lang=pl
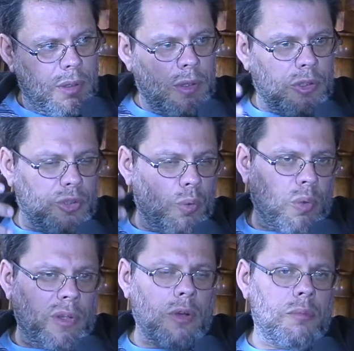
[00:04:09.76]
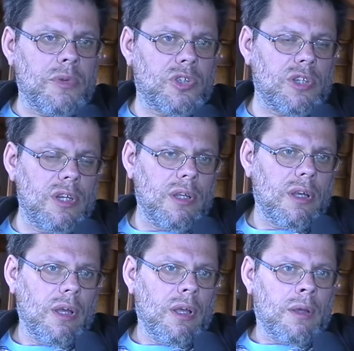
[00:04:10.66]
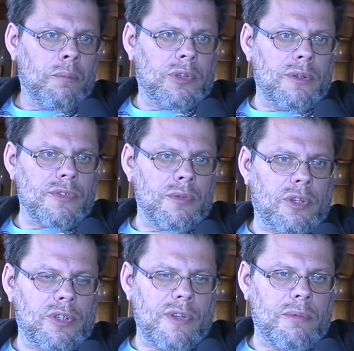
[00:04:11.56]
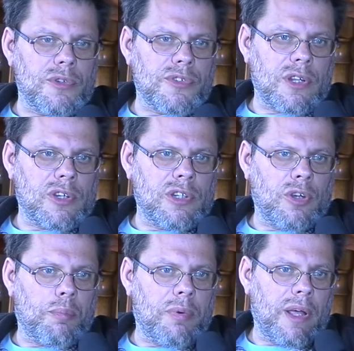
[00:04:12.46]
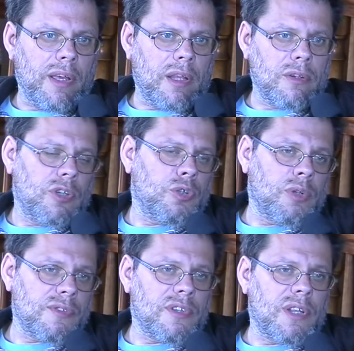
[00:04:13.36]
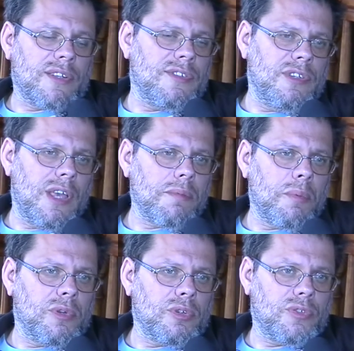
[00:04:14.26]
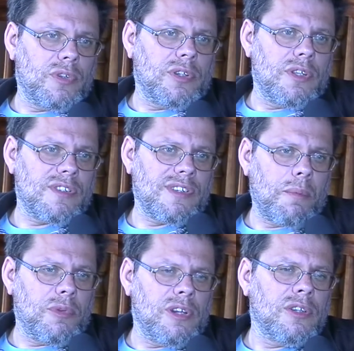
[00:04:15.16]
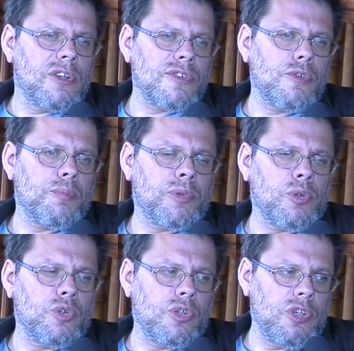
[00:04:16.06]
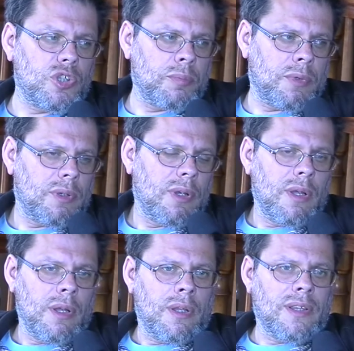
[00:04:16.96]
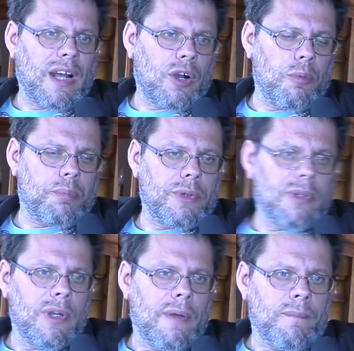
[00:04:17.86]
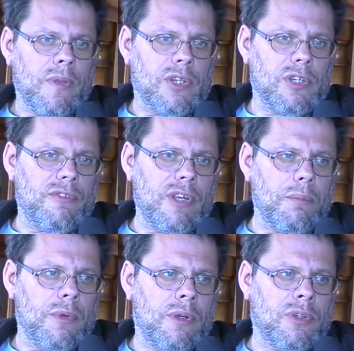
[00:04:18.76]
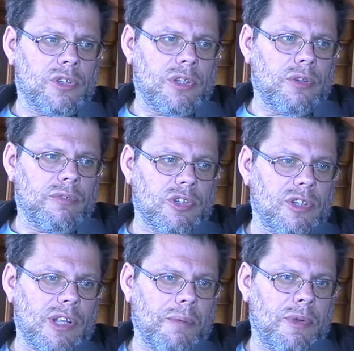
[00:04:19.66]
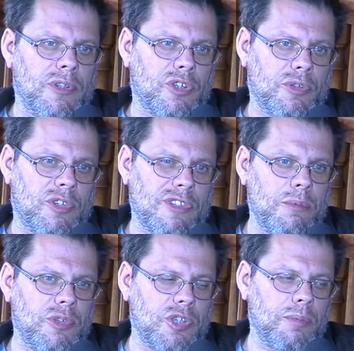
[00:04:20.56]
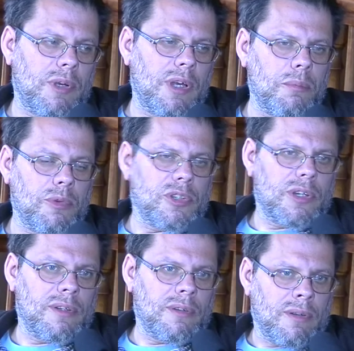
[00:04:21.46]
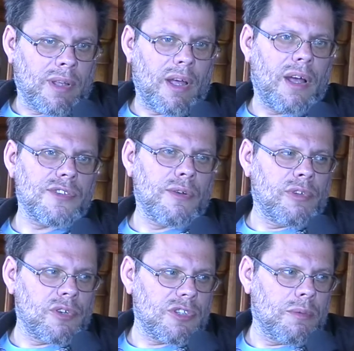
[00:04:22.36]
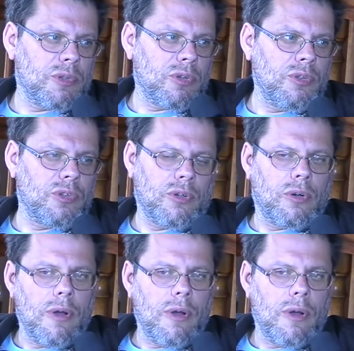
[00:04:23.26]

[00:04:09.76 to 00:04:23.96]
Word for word: się układają myśli, potem są jakieś wzajemne oskarżenia o plagiat, znaczy u nas w redakcji nie, bo my to świetnie znamy, tyle tych rysunków przerzuciliśmy na kopy, że wiemy, że to właśnie tak będzie. Czasami się śmiejemy, że haha, znowu narysujemy to i to,